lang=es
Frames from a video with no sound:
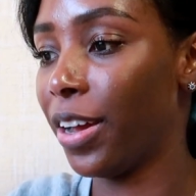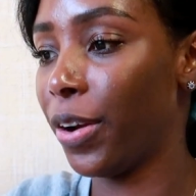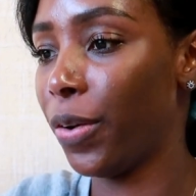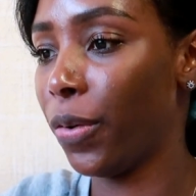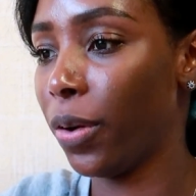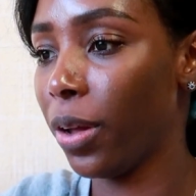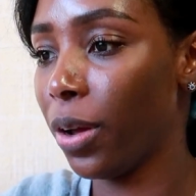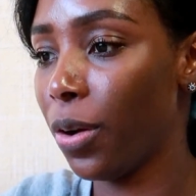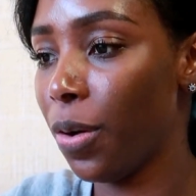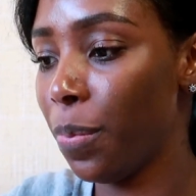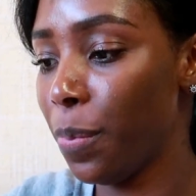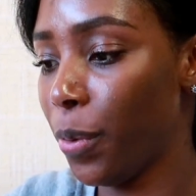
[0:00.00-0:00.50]

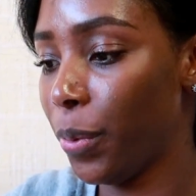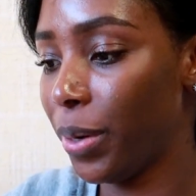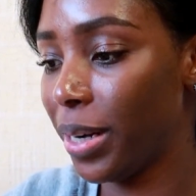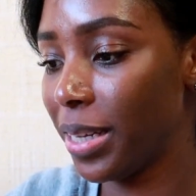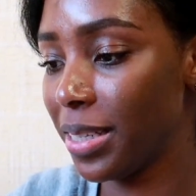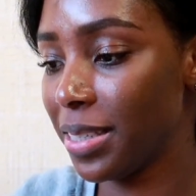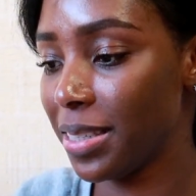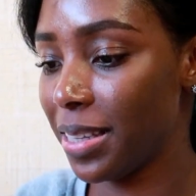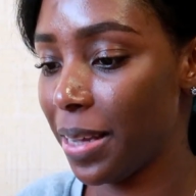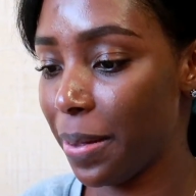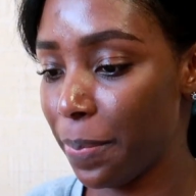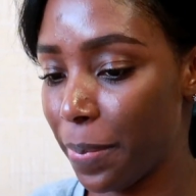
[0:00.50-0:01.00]
Creo que como
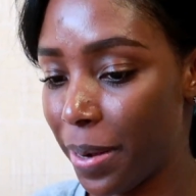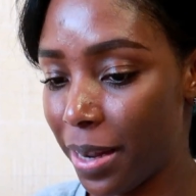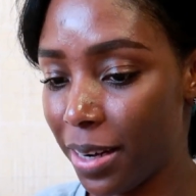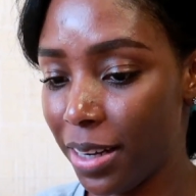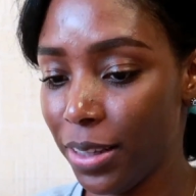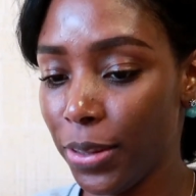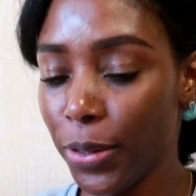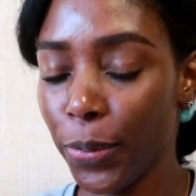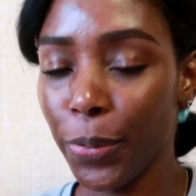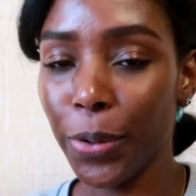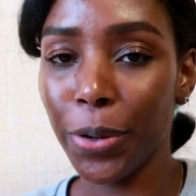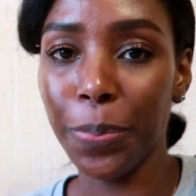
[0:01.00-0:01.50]
una semana
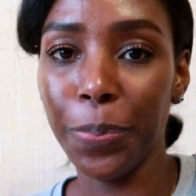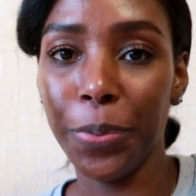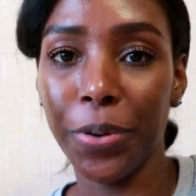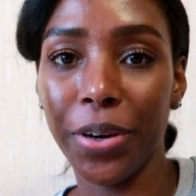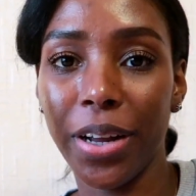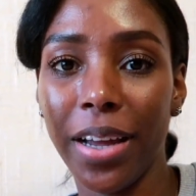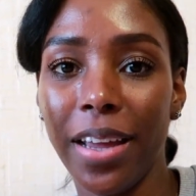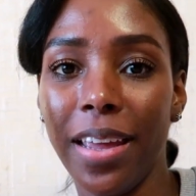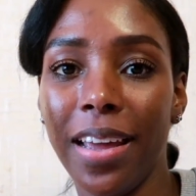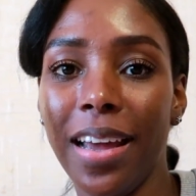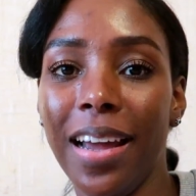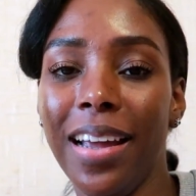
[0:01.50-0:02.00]
estuvieron
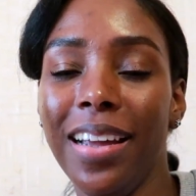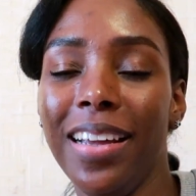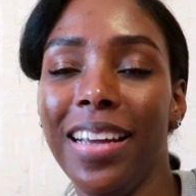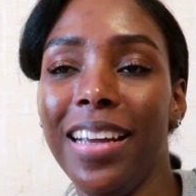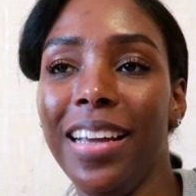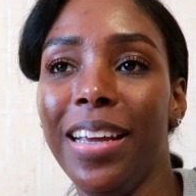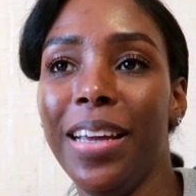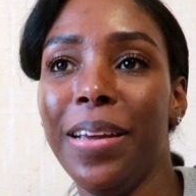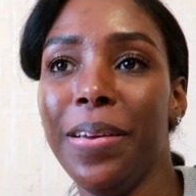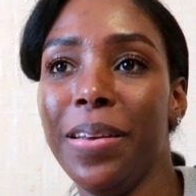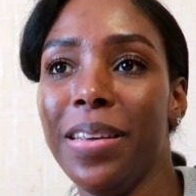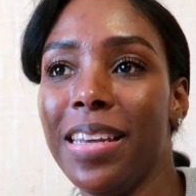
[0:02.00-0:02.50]
por allá
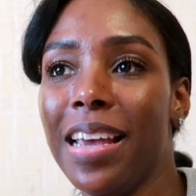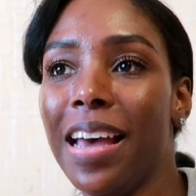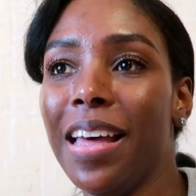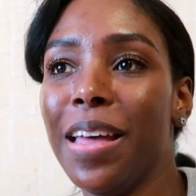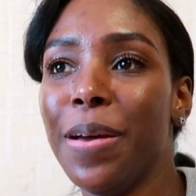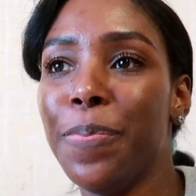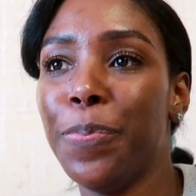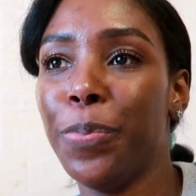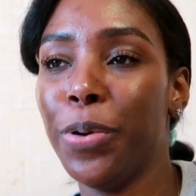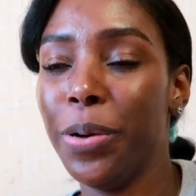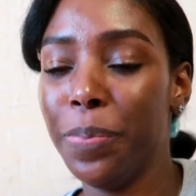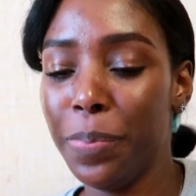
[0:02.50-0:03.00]
y ya
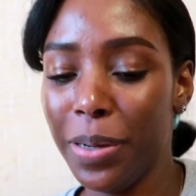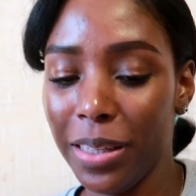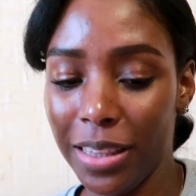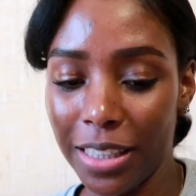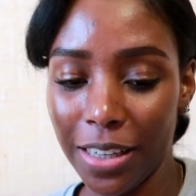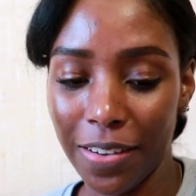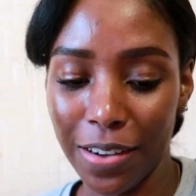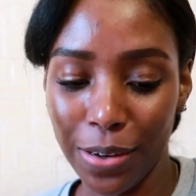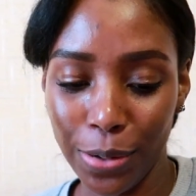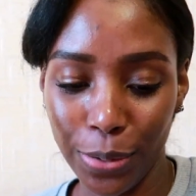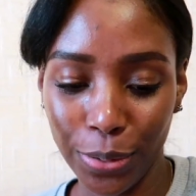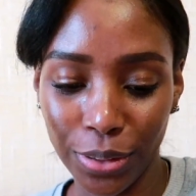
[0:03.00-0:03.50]
después me
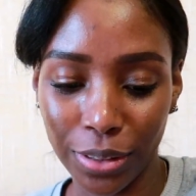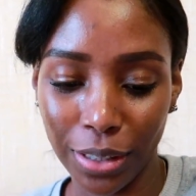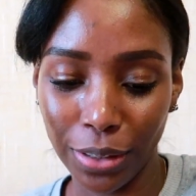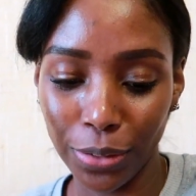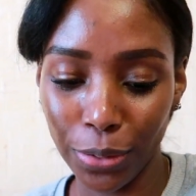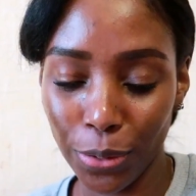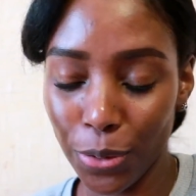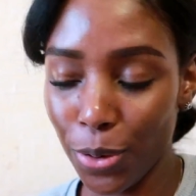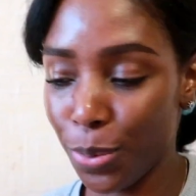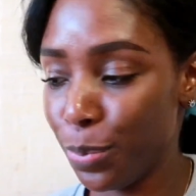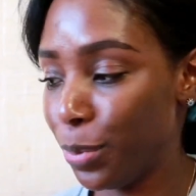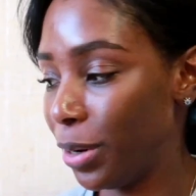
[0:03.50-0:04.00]
estaban
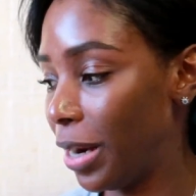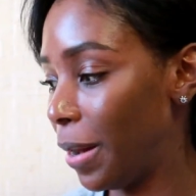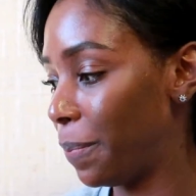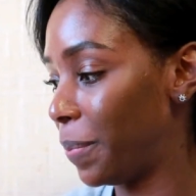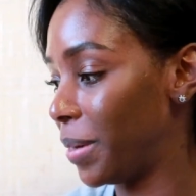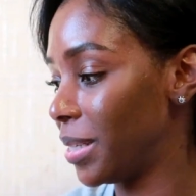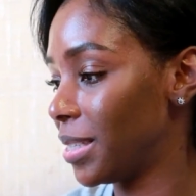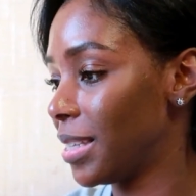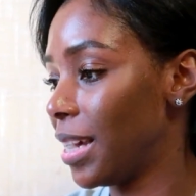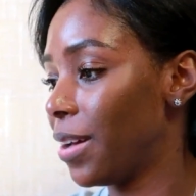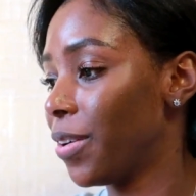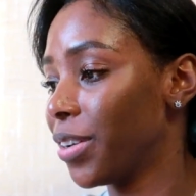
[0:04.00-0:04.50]
contando cómo la
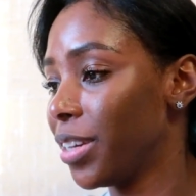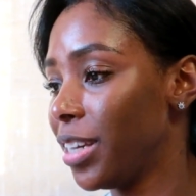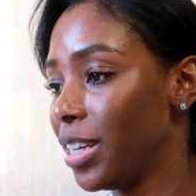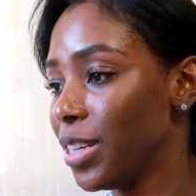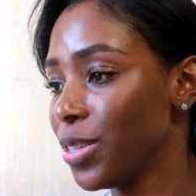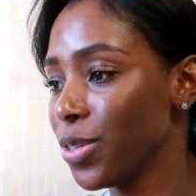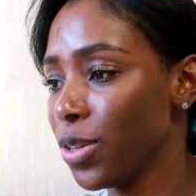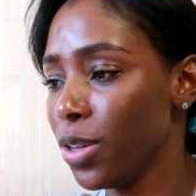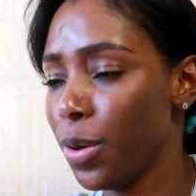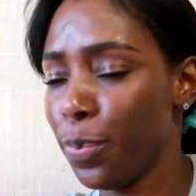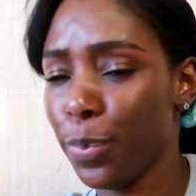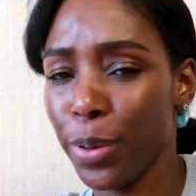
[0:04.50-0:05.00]
pasaron y
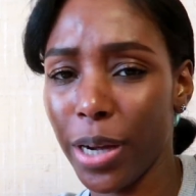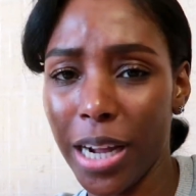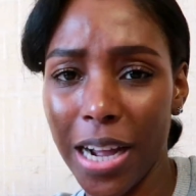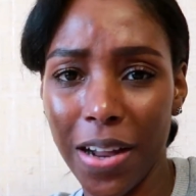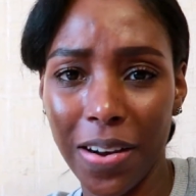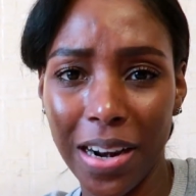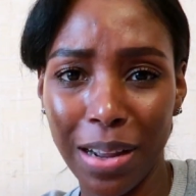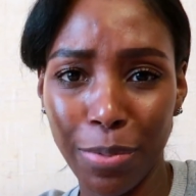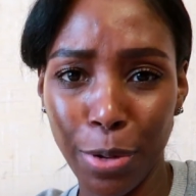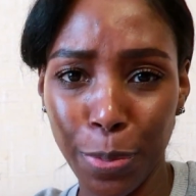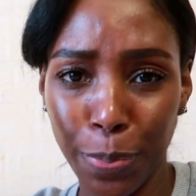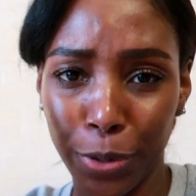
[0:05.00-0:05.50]
eso, después que
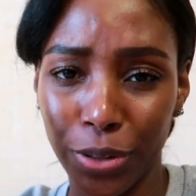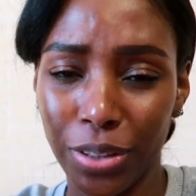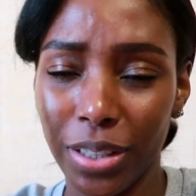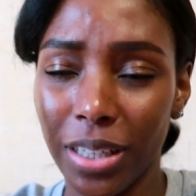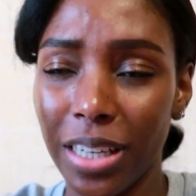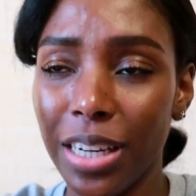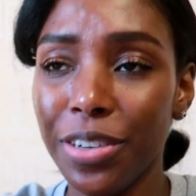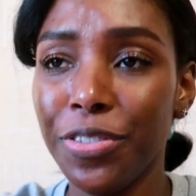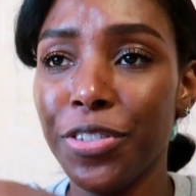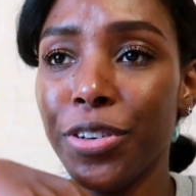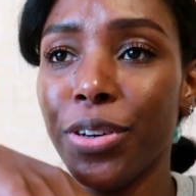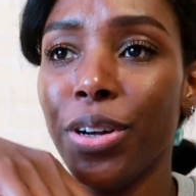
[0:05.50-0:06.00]
hablamos por
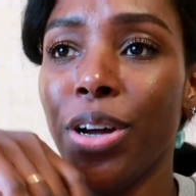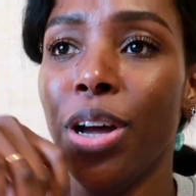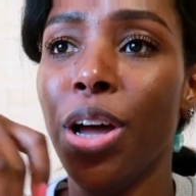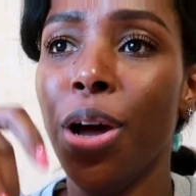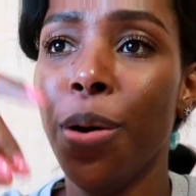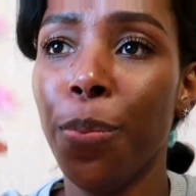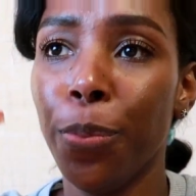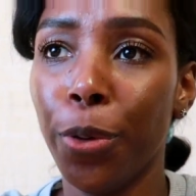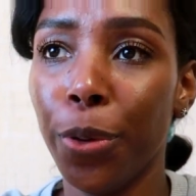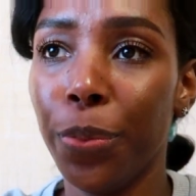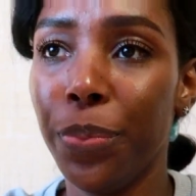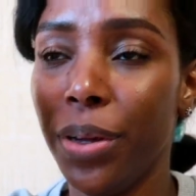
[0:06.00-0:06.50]
teléfono,
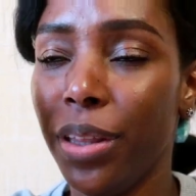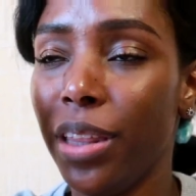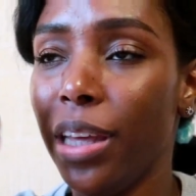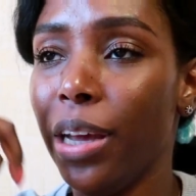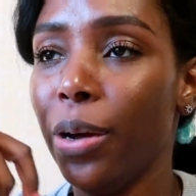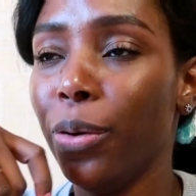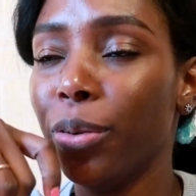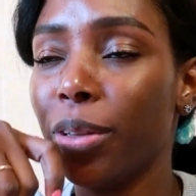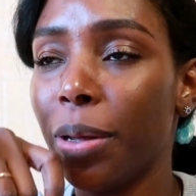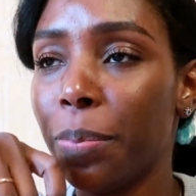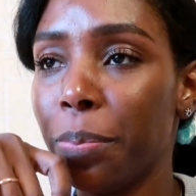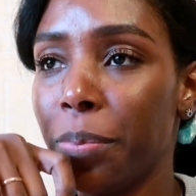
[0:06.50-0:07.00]
por
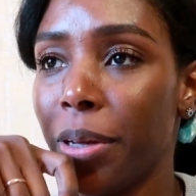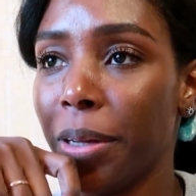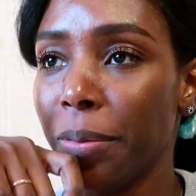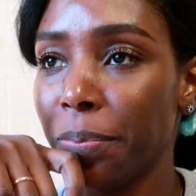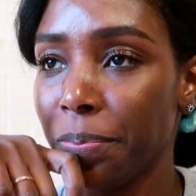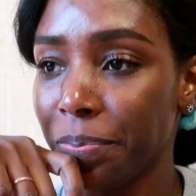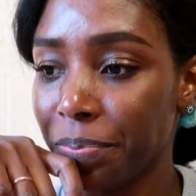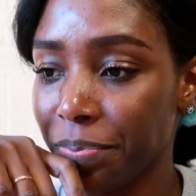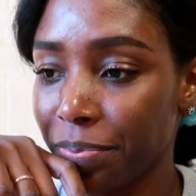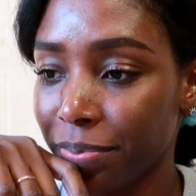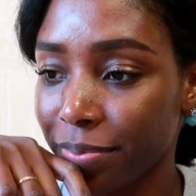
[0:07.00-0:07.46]
video también.